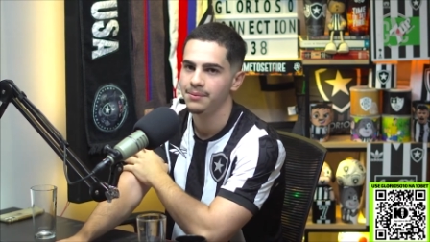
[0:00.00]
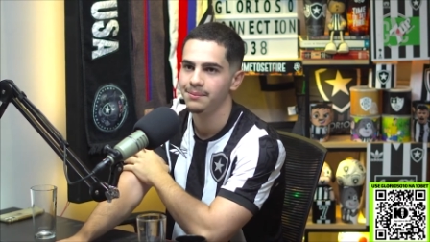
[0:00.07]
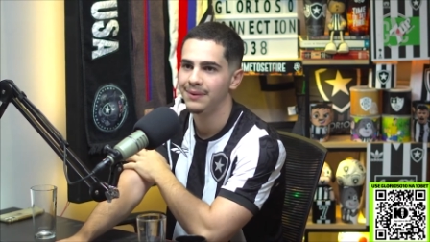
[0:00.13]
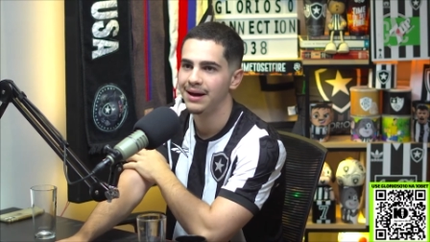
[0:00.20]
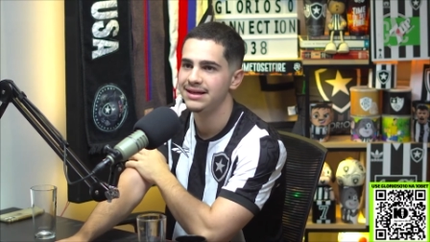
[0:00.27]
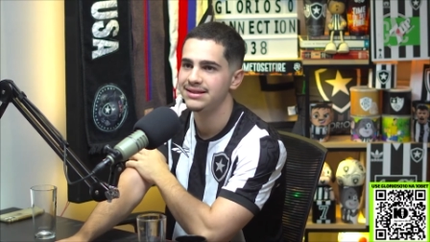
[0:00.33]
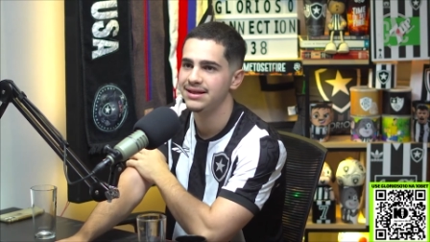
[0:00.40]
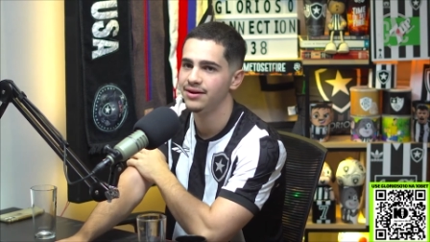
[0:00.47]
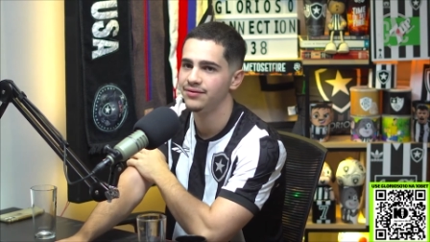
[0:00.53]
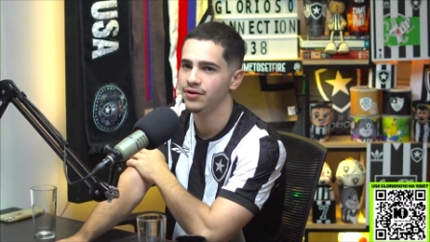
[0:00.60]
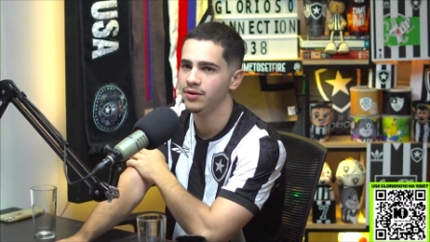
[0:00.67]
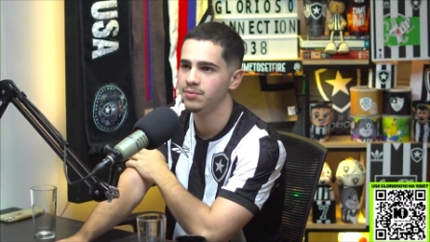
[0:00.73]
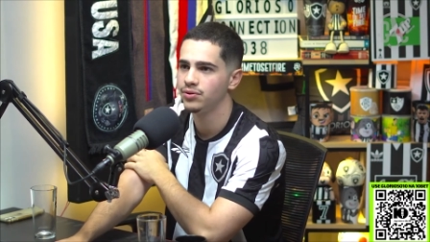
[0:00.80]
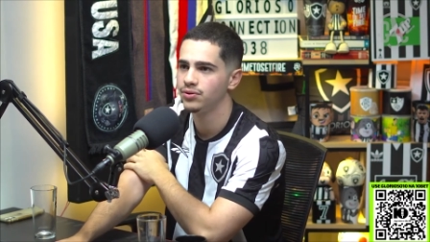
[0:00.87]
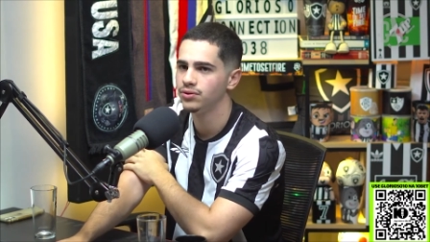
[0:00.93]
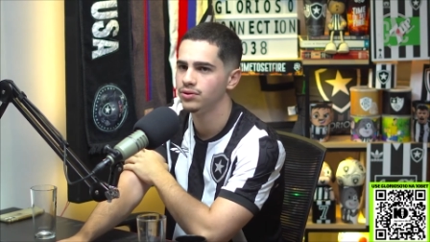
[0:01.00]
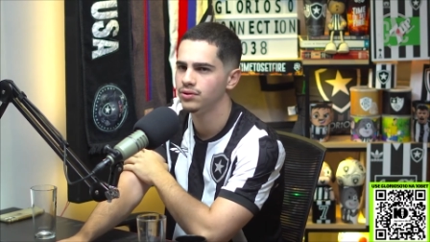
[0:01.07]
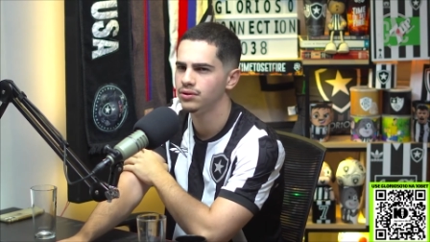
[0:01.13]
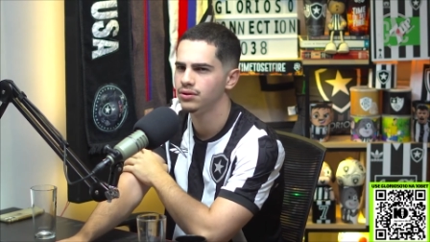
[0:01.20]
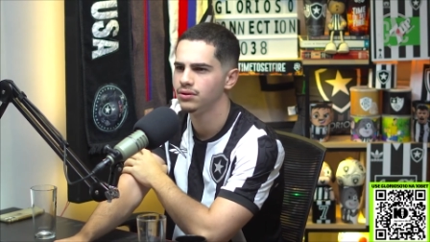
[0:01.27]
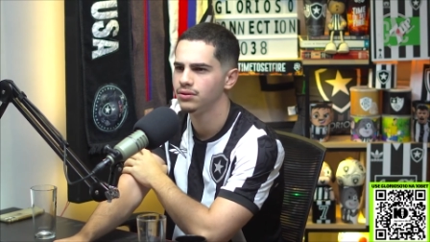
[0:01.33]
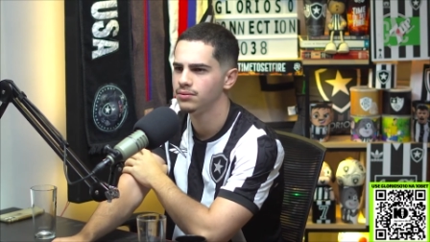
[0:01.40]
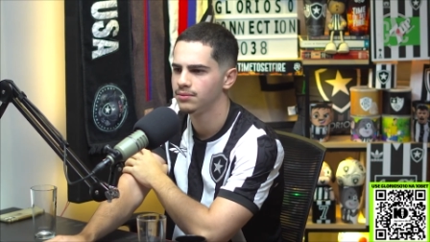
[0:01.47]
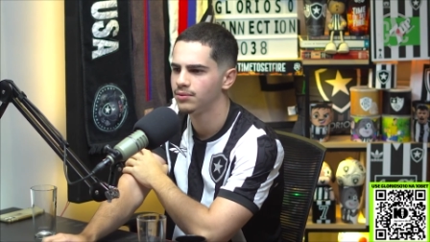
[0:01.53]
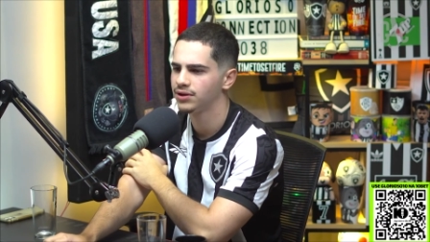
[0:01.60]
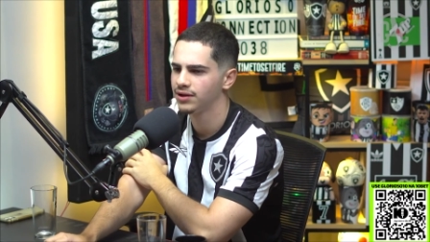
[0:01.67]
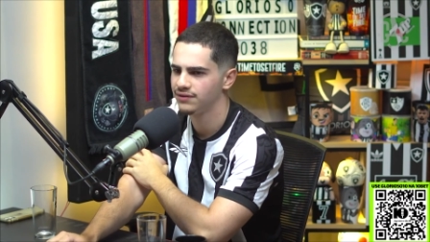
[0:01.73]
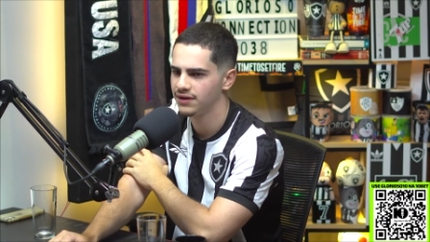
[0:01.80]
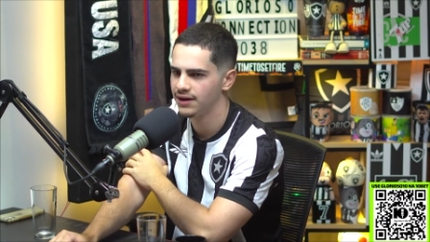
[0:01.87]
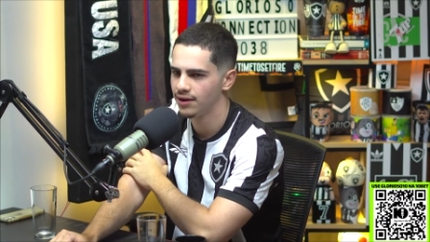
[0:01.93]
Mas aí ele foi pro
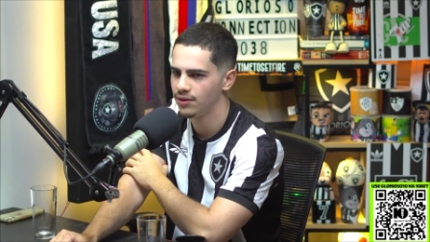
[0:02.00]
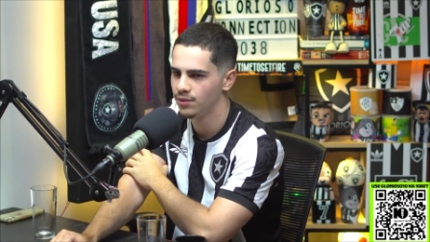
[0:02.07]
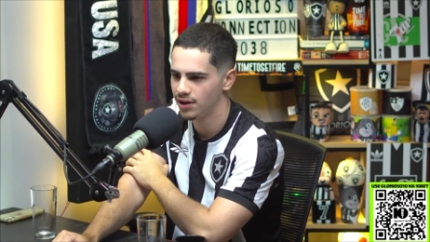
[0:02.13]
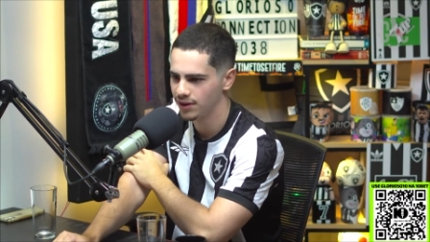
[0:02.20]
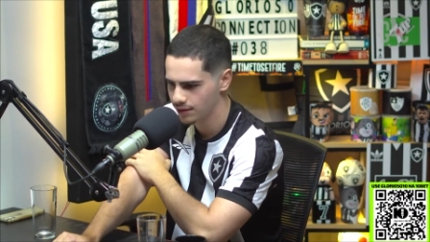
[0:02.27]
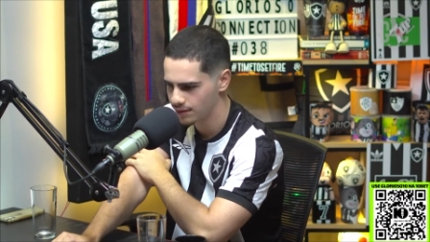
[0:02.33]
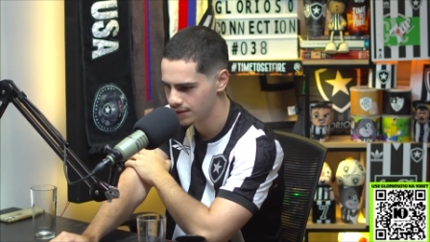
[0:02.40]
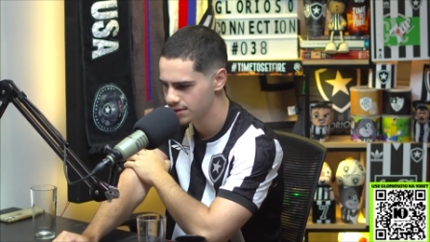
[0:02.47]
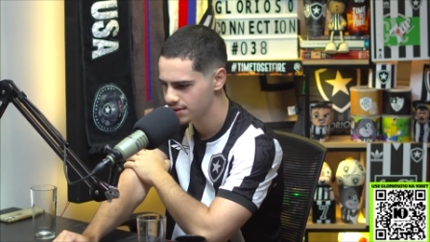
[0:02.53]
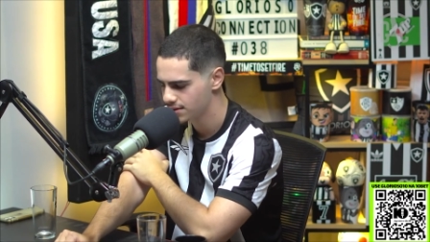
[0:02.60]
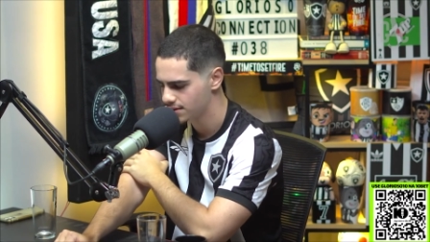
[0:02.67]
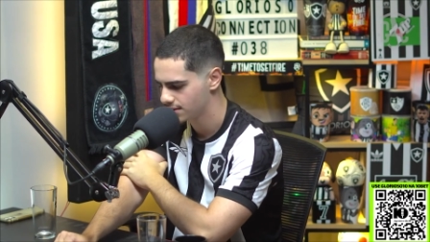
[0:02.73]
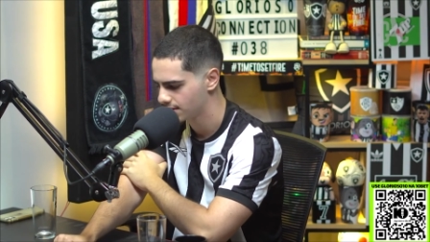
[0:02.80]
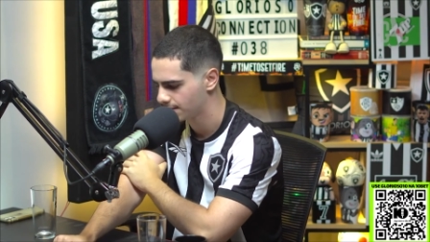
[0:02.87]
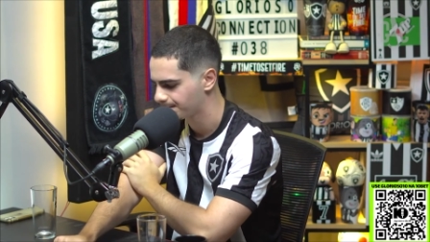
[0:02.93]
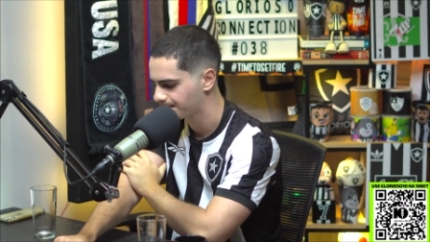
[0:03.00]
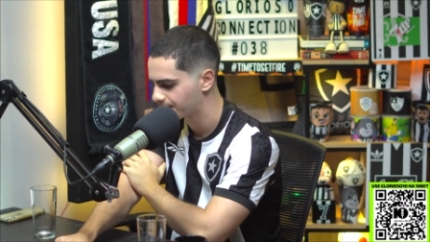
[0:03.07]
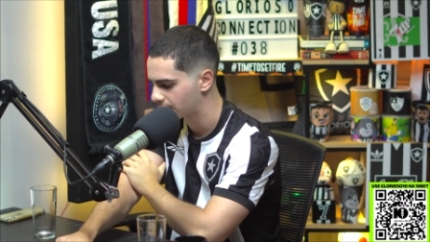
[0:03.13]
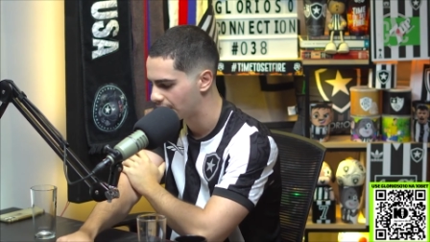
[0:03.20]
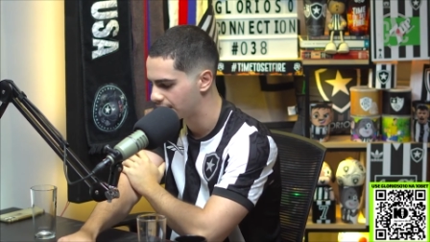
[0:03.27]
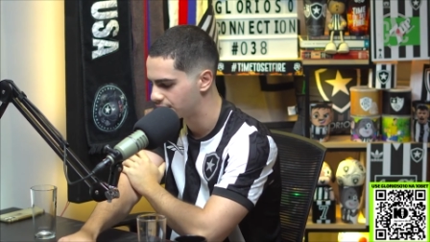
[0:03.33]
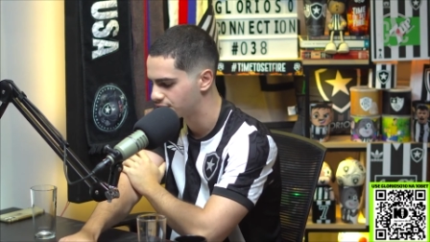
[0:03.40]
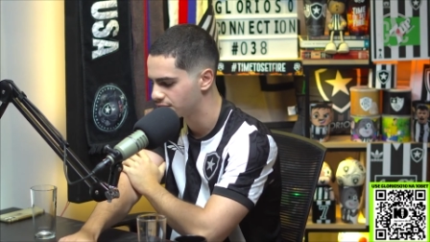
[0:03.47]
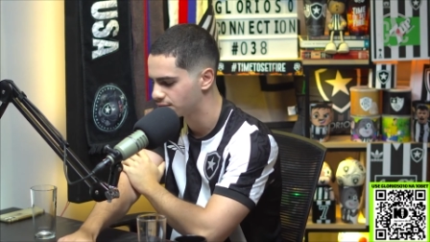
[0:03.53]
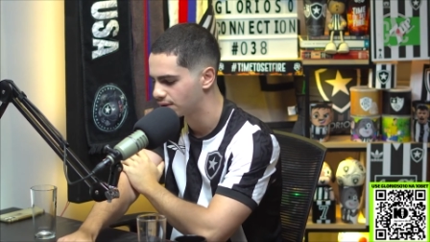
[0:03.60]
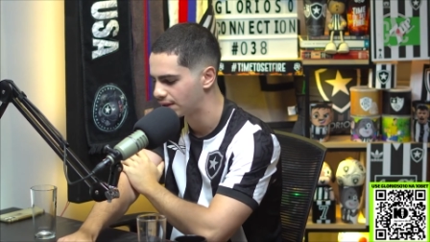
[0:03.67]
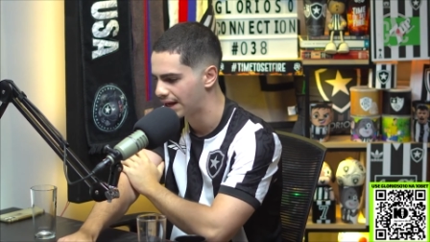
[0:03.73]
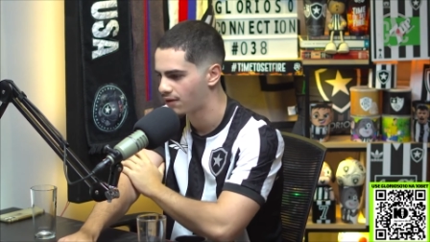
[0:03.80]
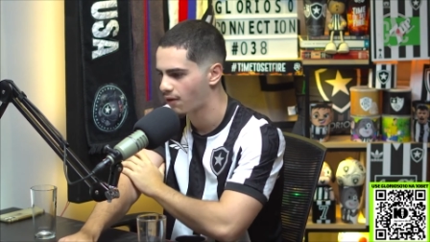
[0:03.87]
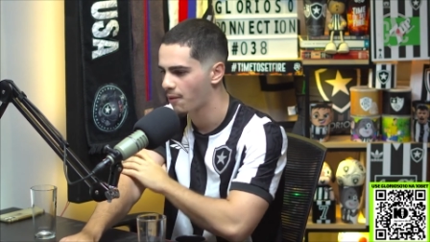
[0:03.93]
Montevideo Wanderers. Aí chegou
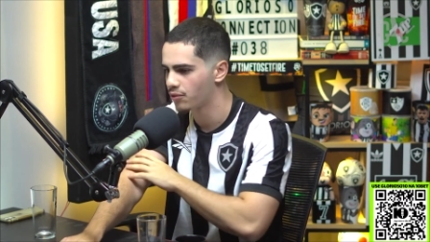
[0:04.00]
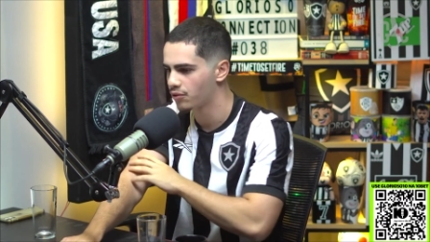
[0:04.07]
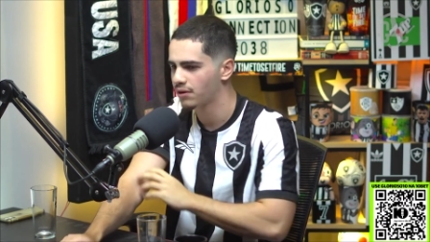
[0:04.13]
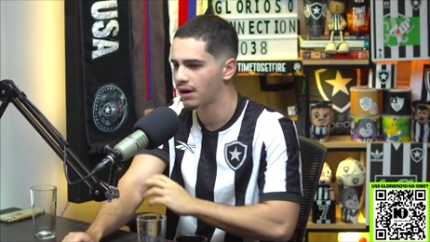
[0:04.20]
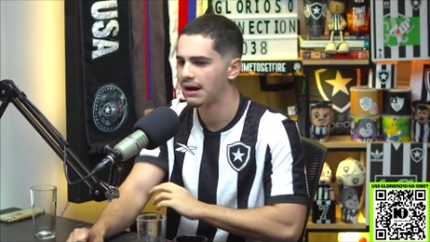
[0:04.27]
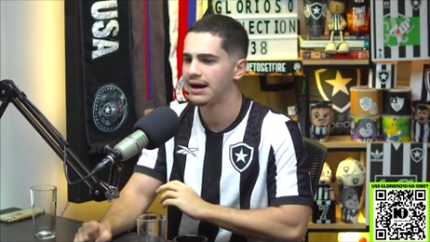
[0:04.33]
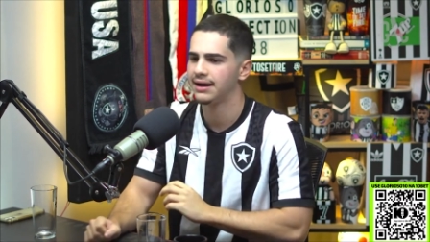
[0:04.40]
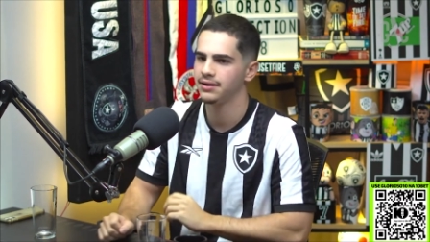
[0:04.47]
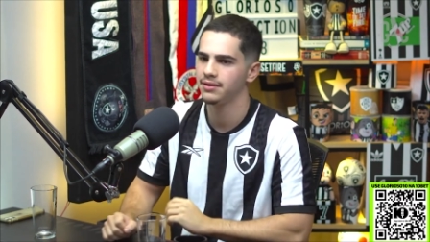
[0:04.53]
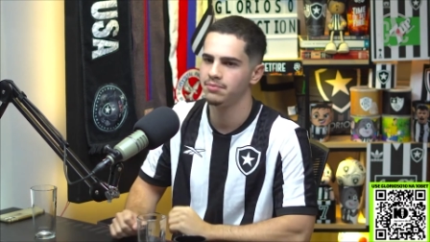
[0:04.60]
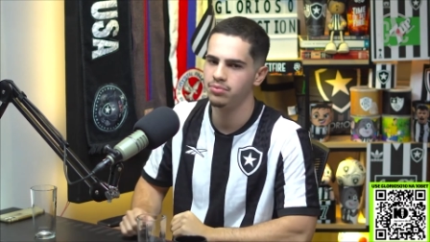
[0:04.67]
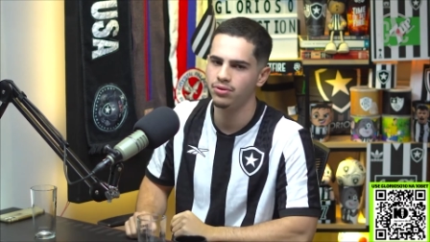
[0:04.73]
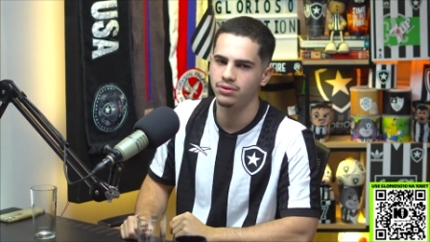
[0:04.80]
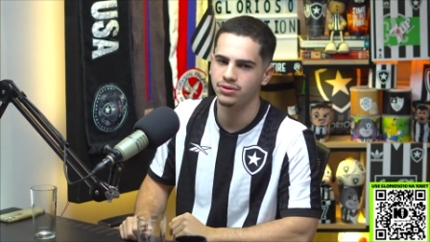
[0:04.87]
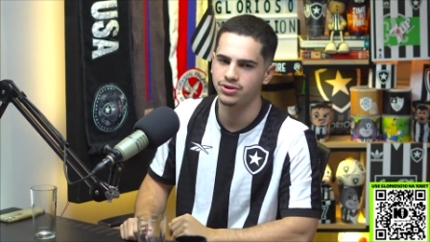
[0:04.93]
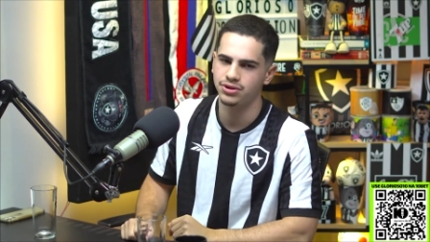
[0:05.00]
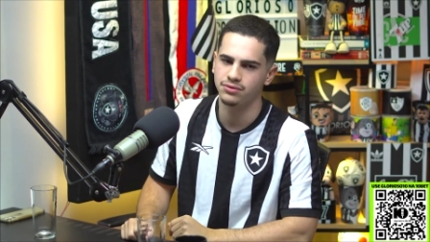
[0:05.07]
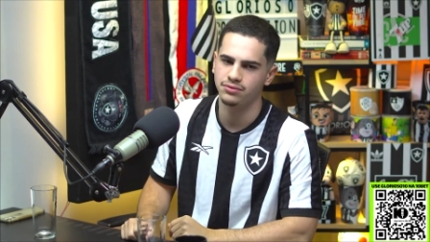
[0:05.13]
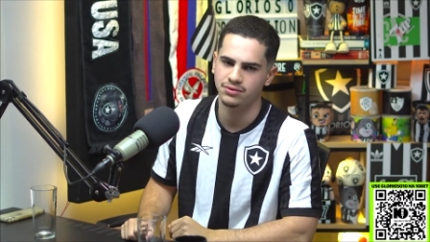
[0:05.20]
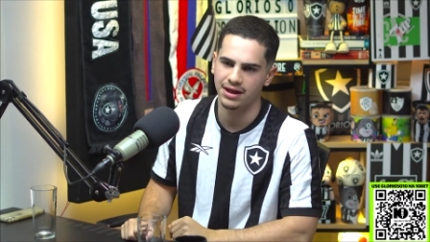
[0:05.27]
lá como um cara que, pô, tinha um